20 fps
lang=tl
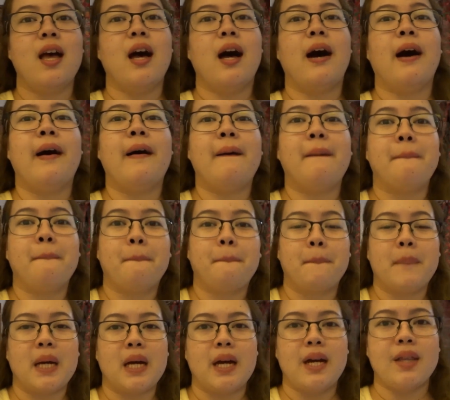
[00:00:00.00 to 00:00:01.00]

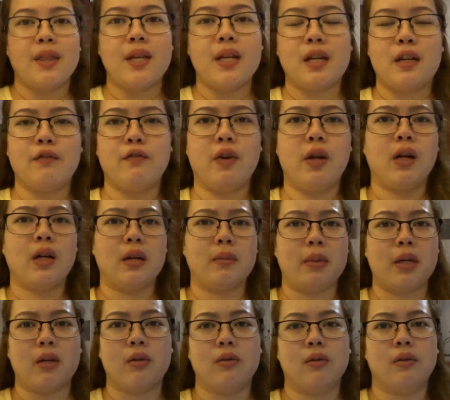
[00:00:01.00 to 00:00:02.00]
Um, I think nag-vlog
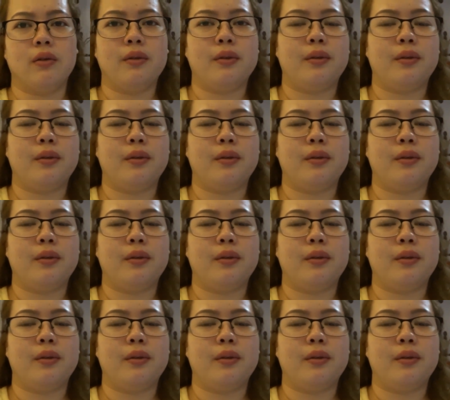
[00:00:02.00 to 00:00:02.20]
naman ako.